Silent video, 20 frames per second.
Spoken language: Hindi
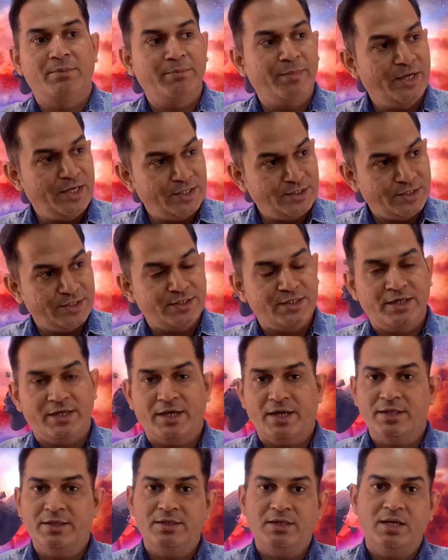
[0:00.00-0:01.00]
मैंने जैसे
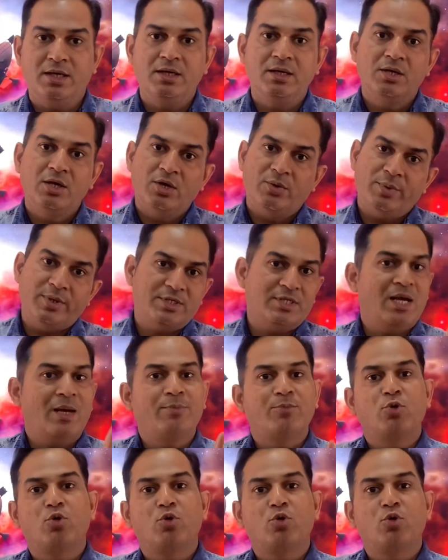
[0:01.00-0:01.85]
कह दिया वैसे आप